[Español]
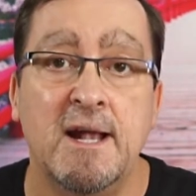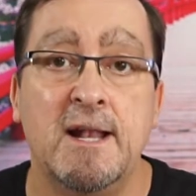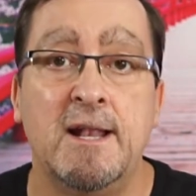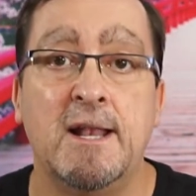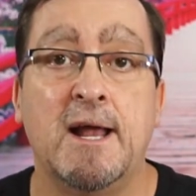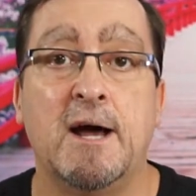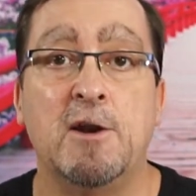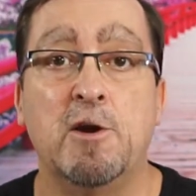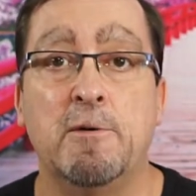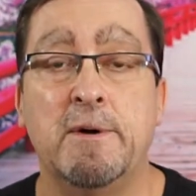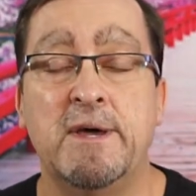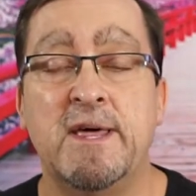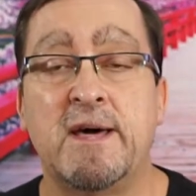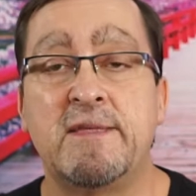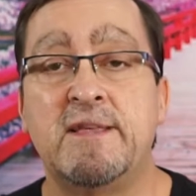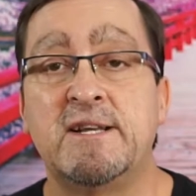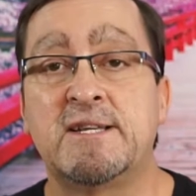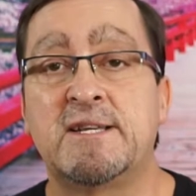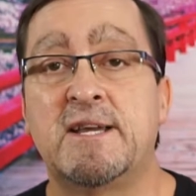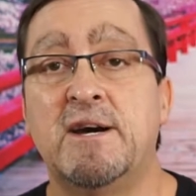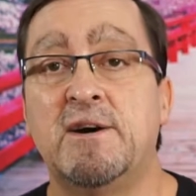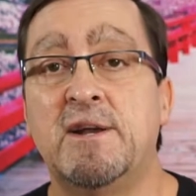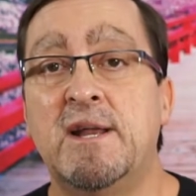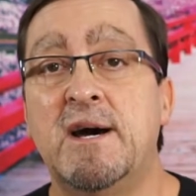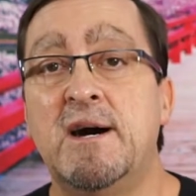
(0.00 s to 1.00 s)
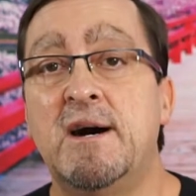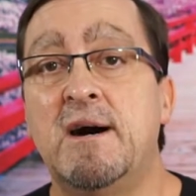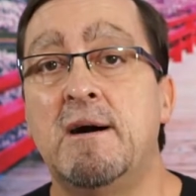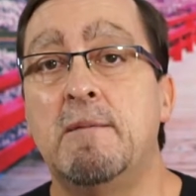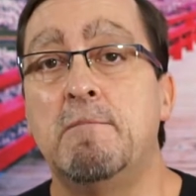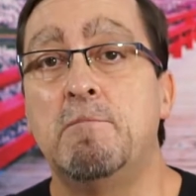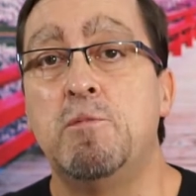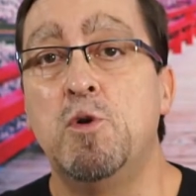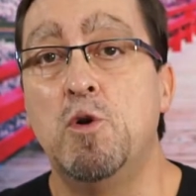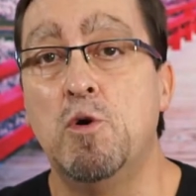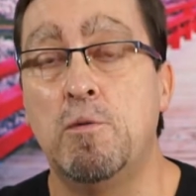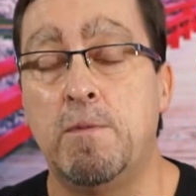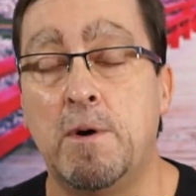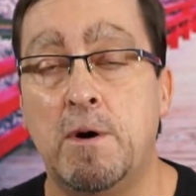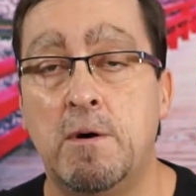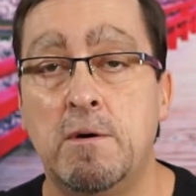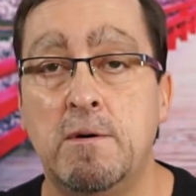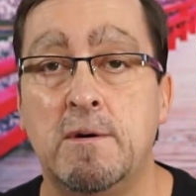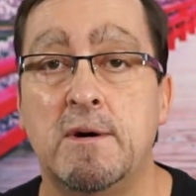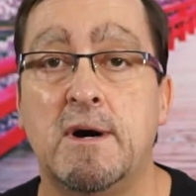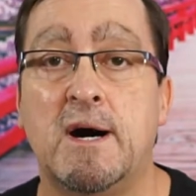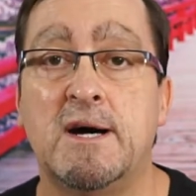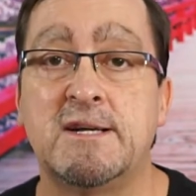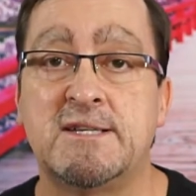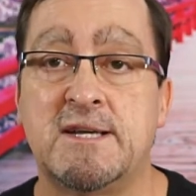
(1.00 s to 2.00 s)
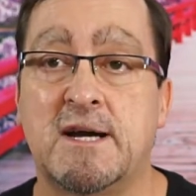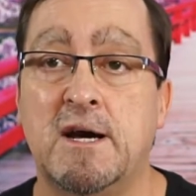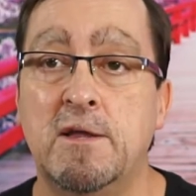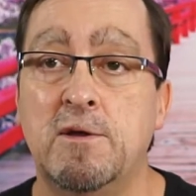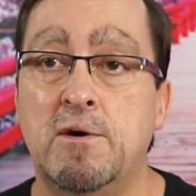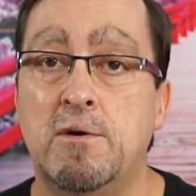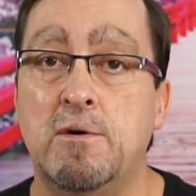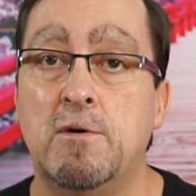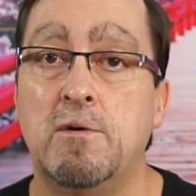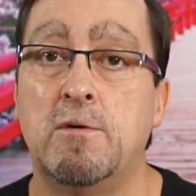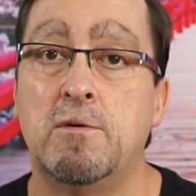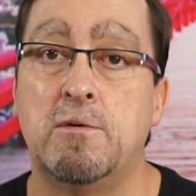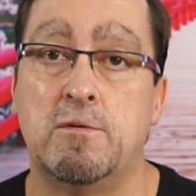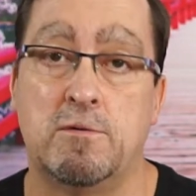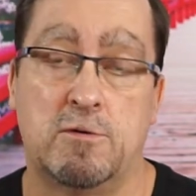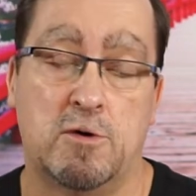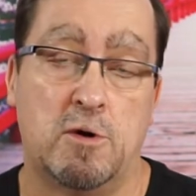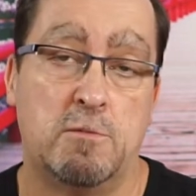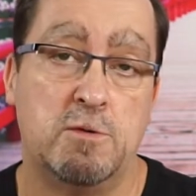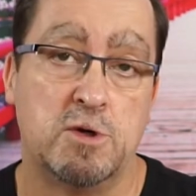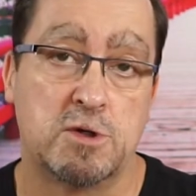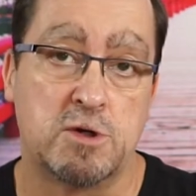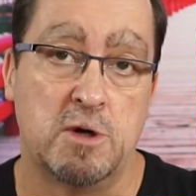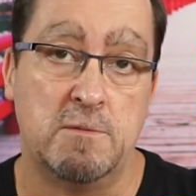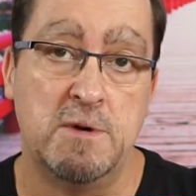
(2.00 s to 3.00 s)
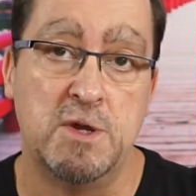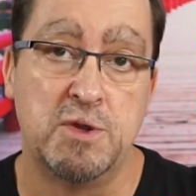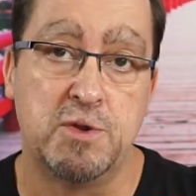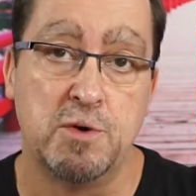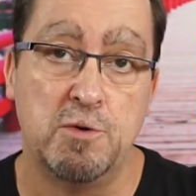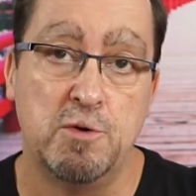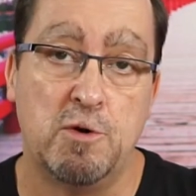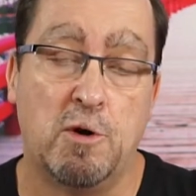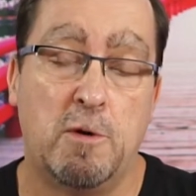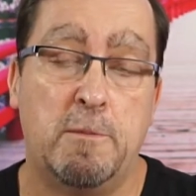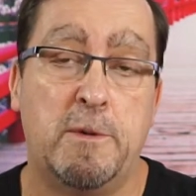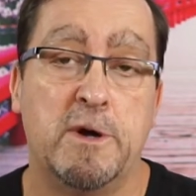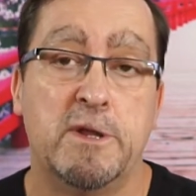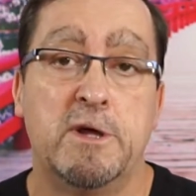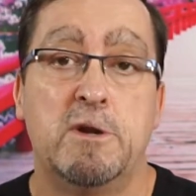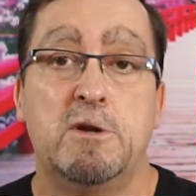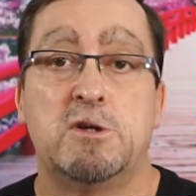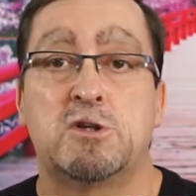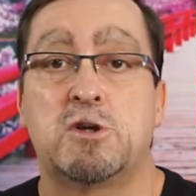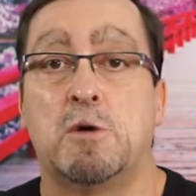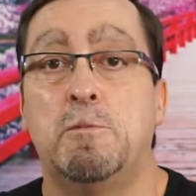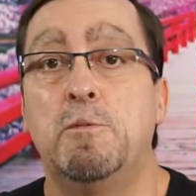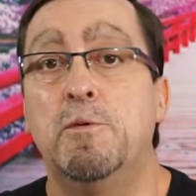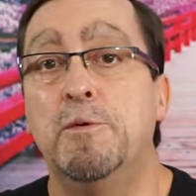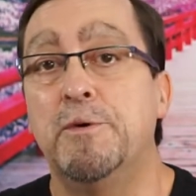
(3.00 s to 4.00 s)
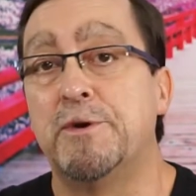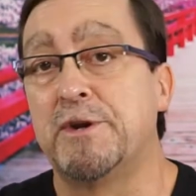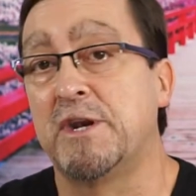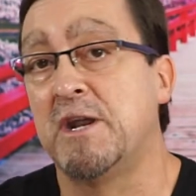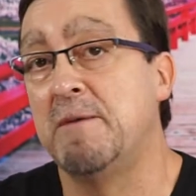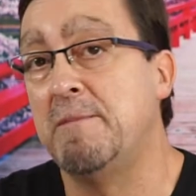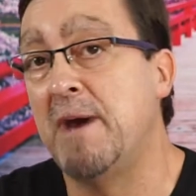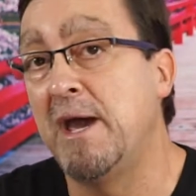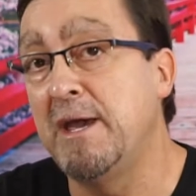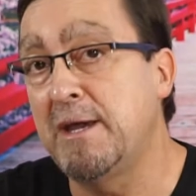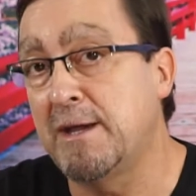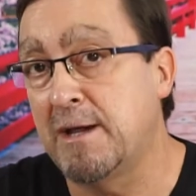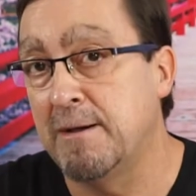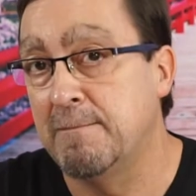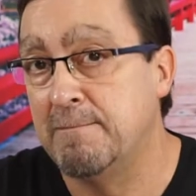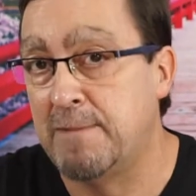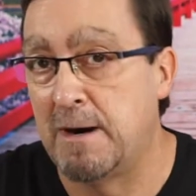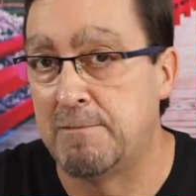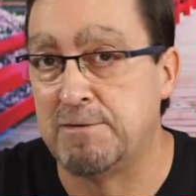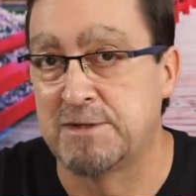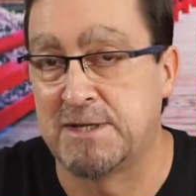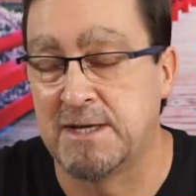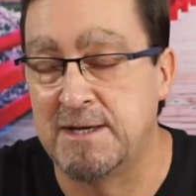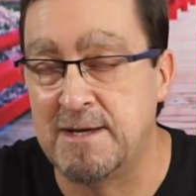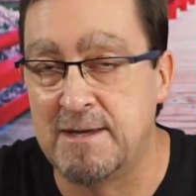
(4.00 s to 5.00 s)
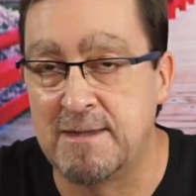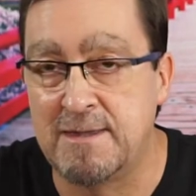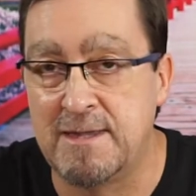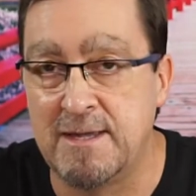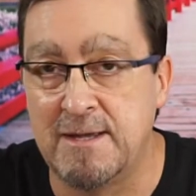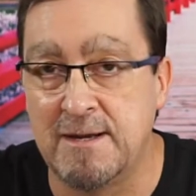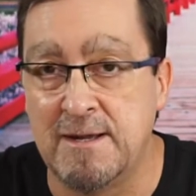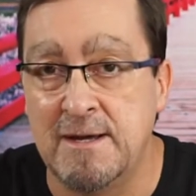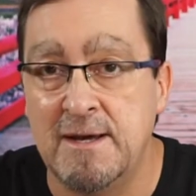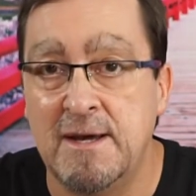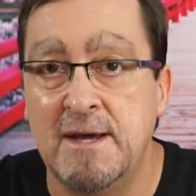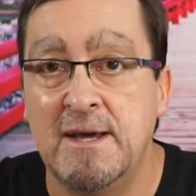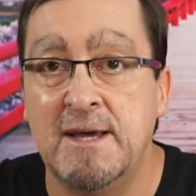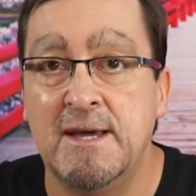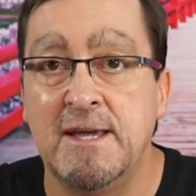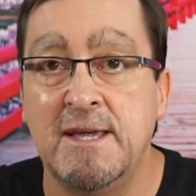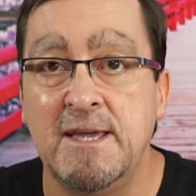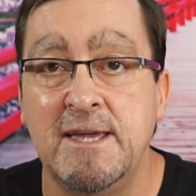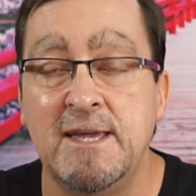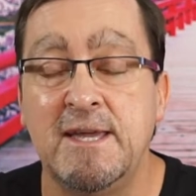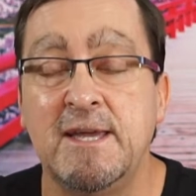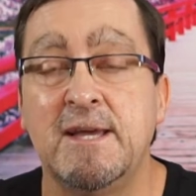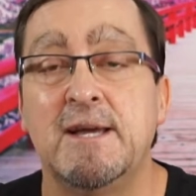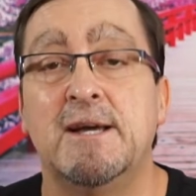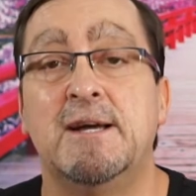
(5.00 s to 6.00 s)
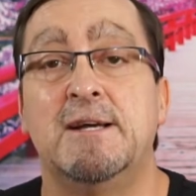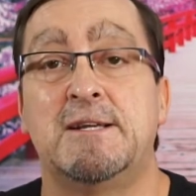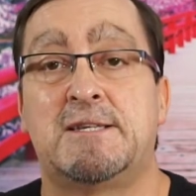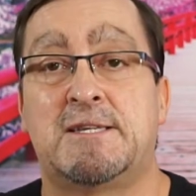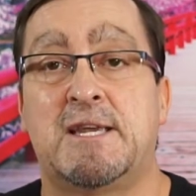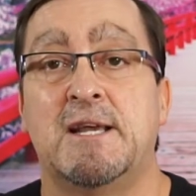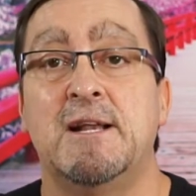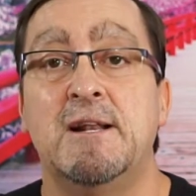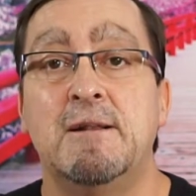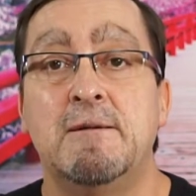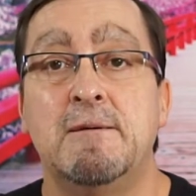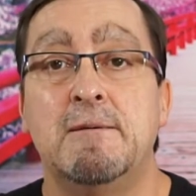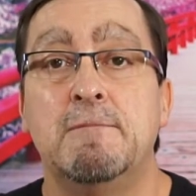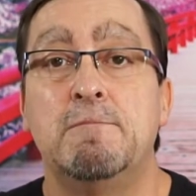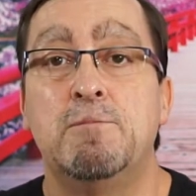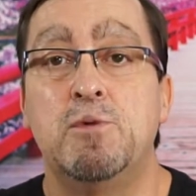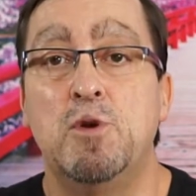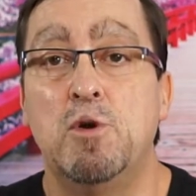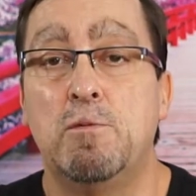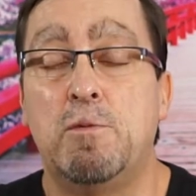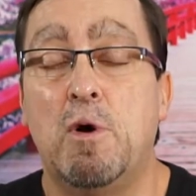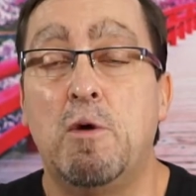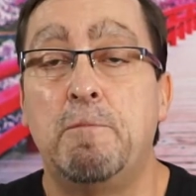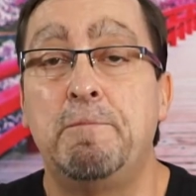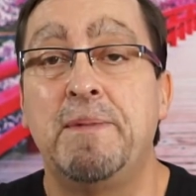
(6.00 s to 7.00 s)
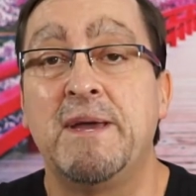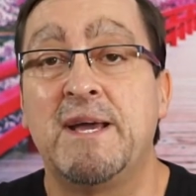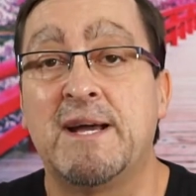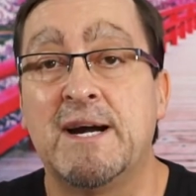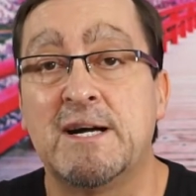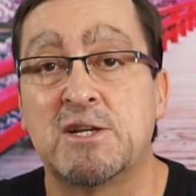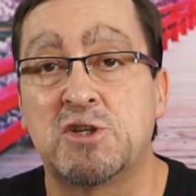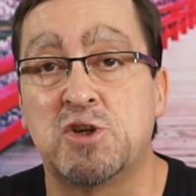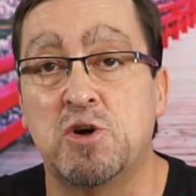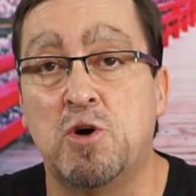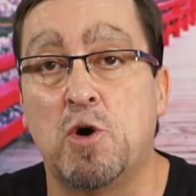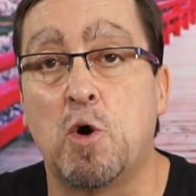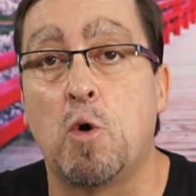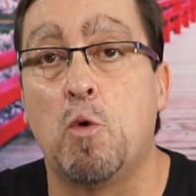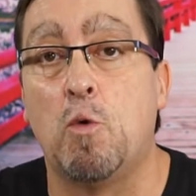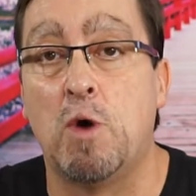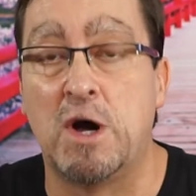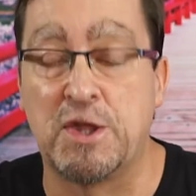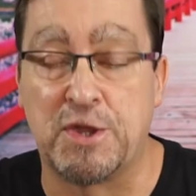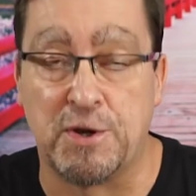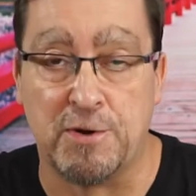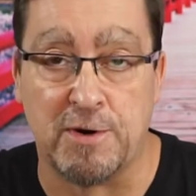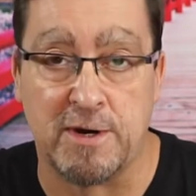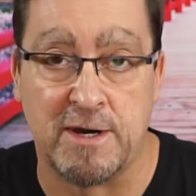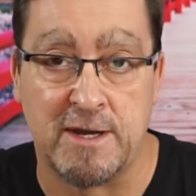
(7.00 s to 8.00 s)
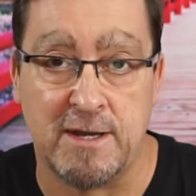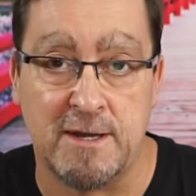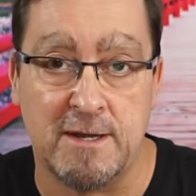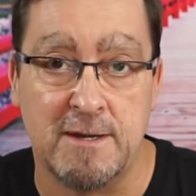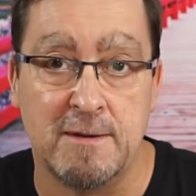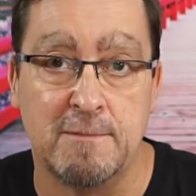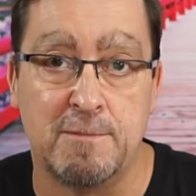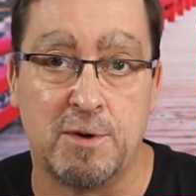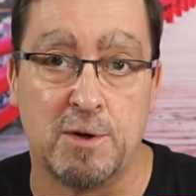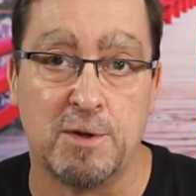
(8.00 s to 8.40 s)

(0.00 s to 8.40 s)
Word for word: La novedad es que ahora Blubo ha sacado como os comento, un nuevo modelo es como un remake, vamos a decir, y es el Blubo Picasso 4G.